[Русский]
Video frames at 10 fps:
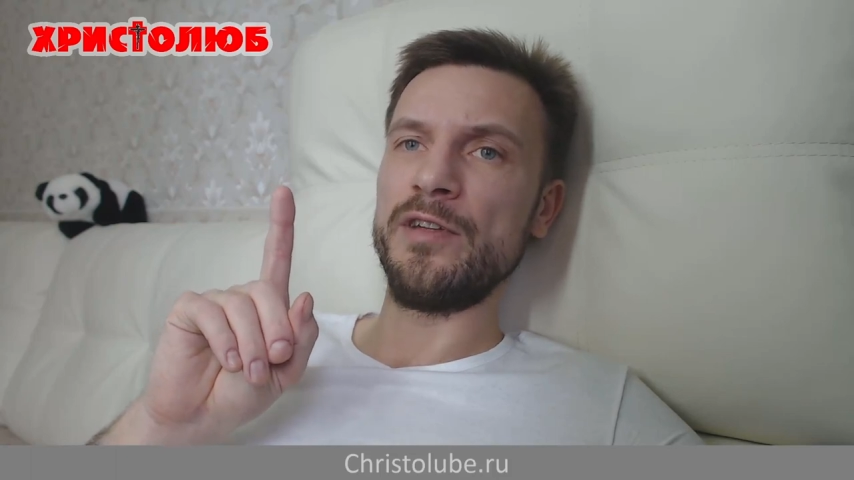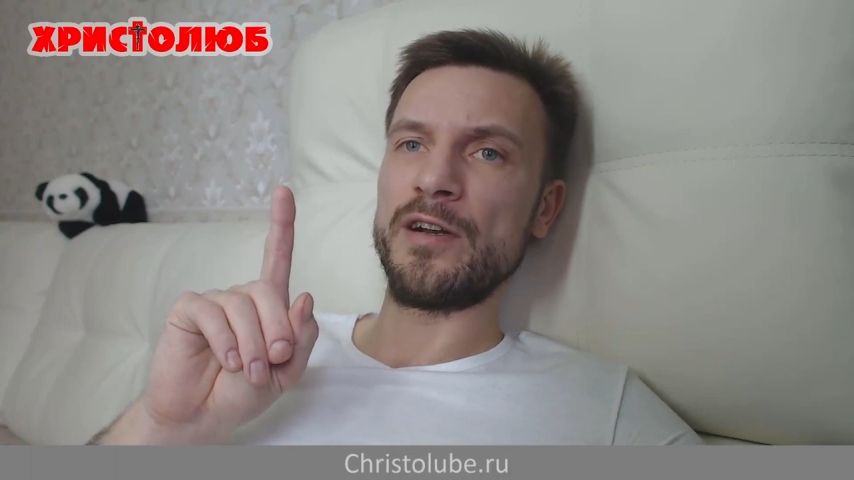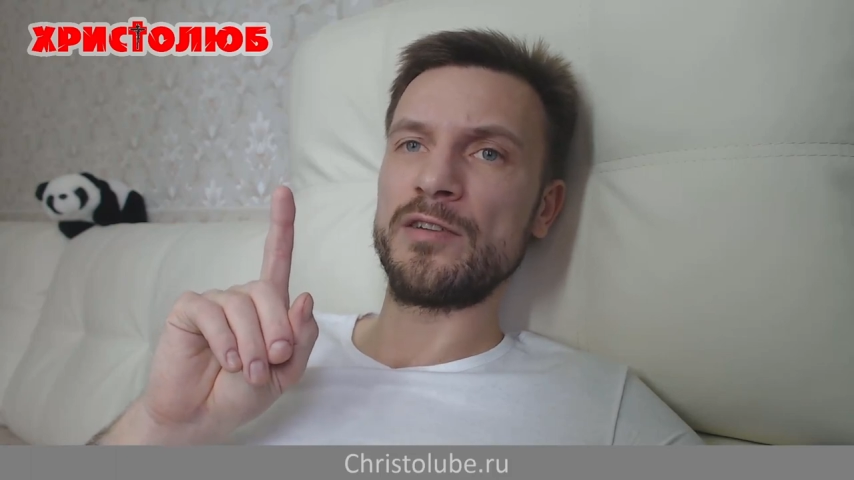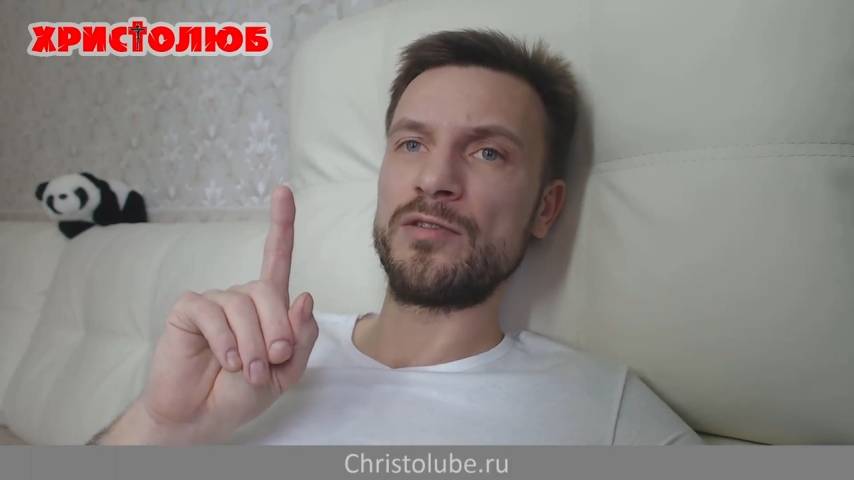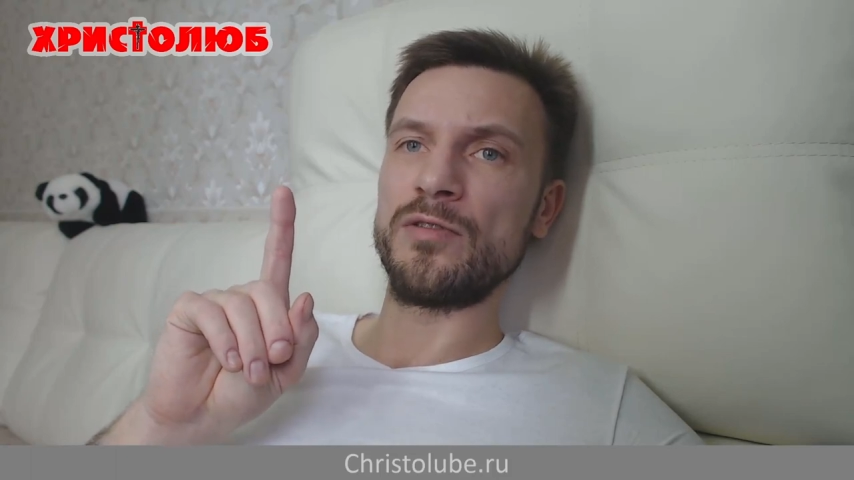и не
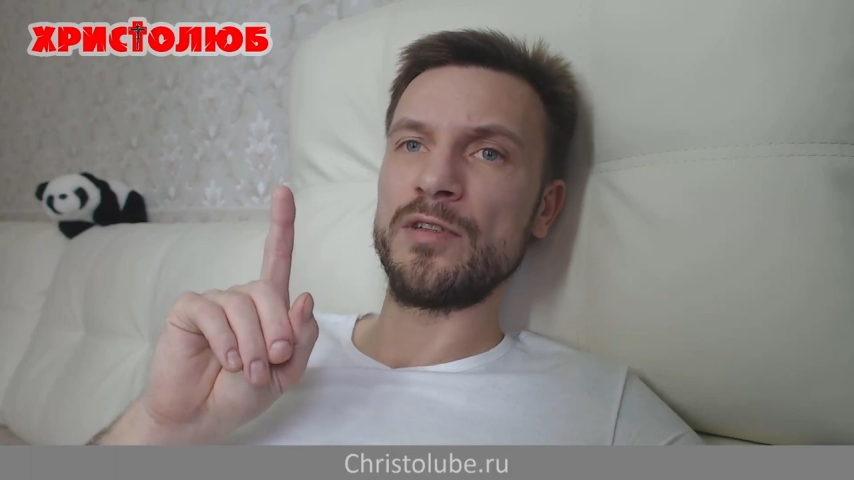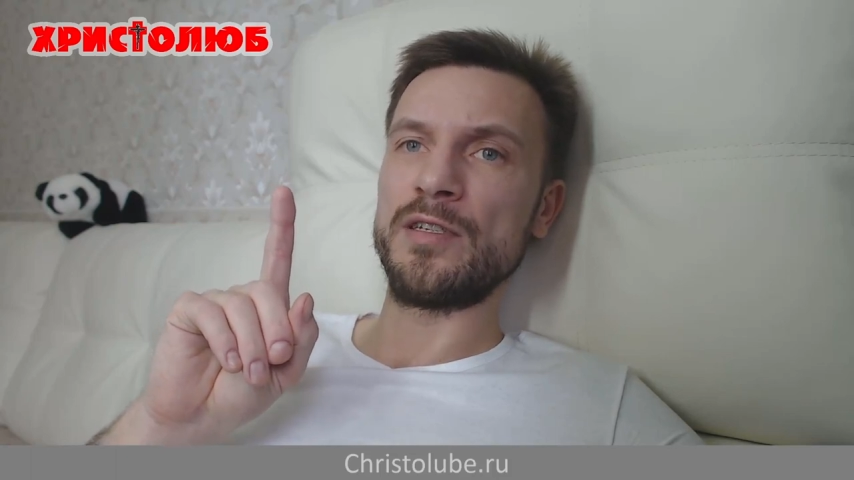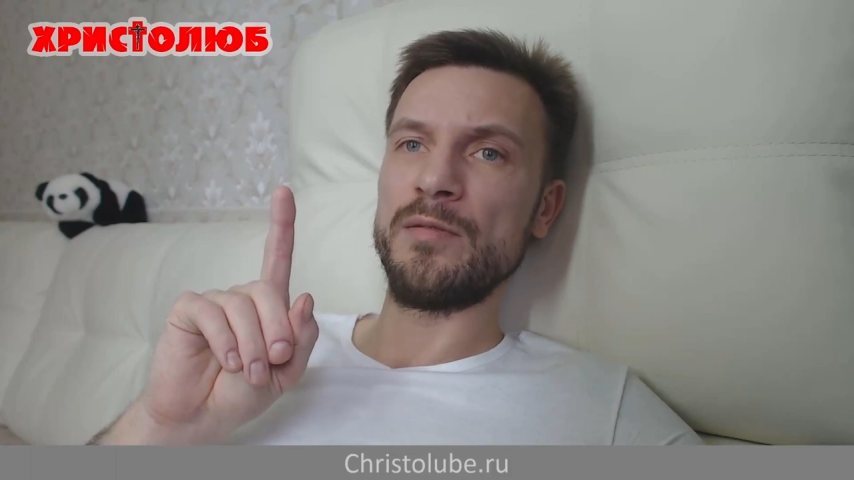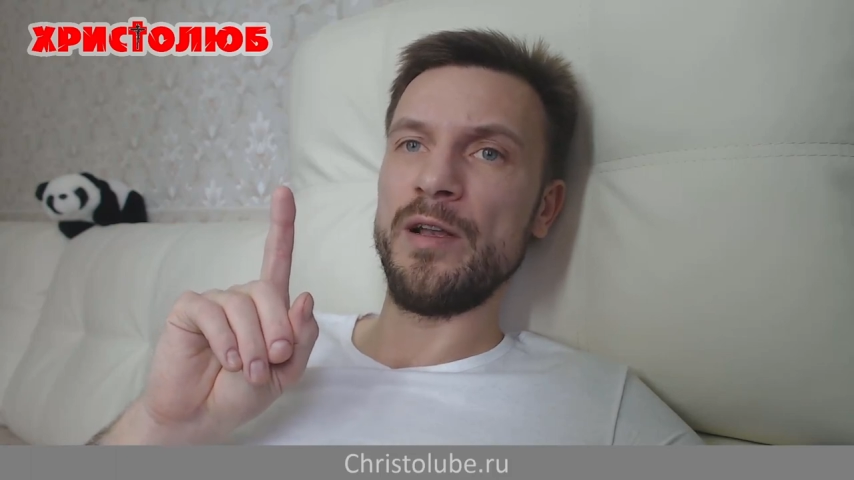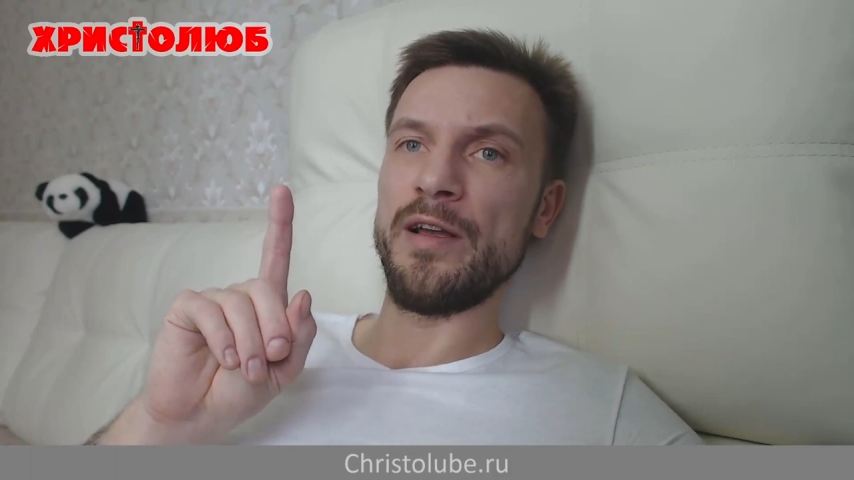растет на
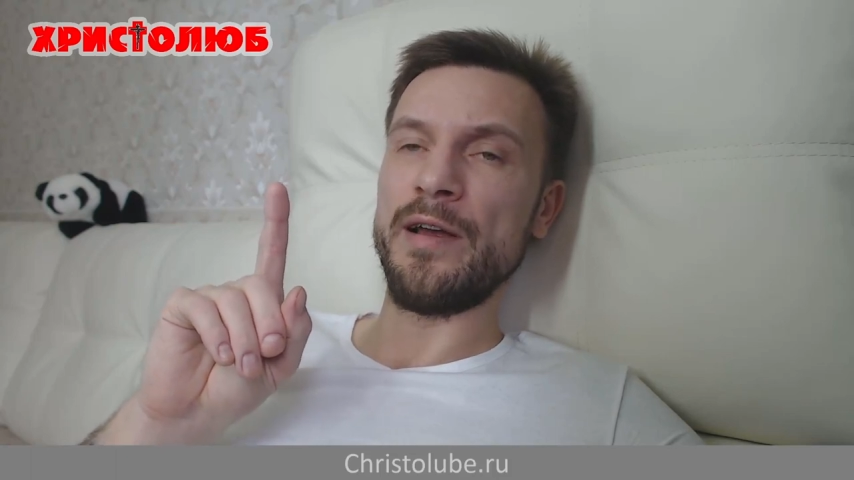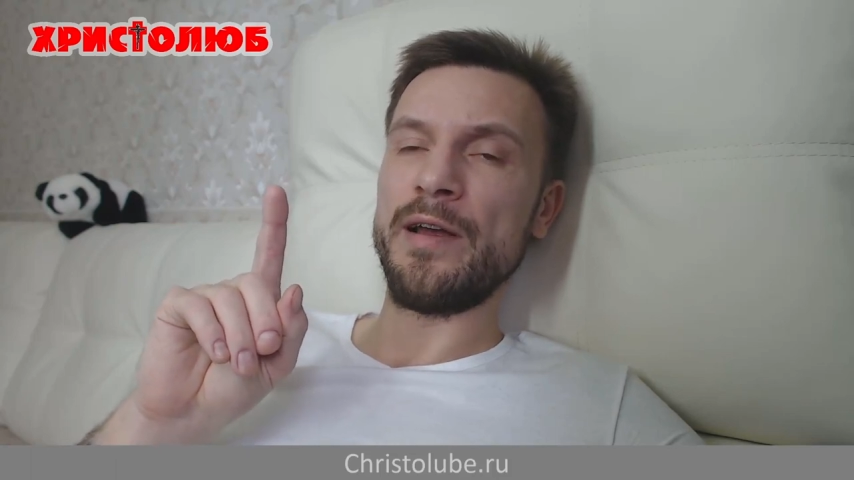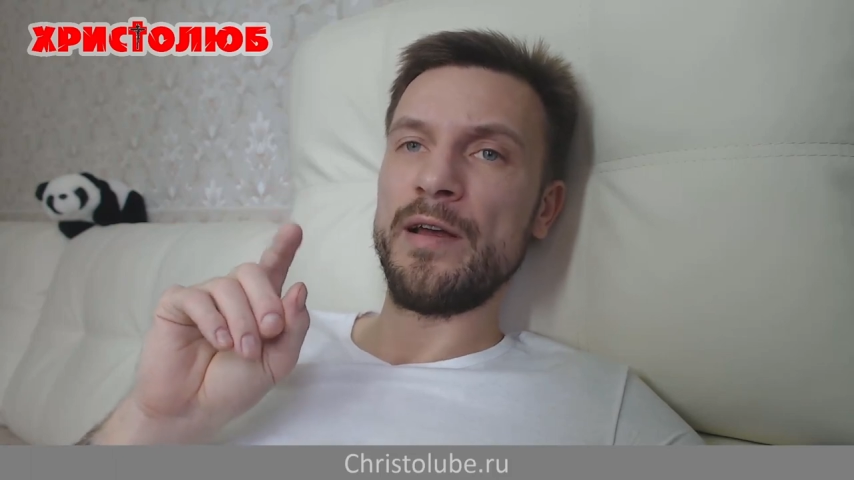земле.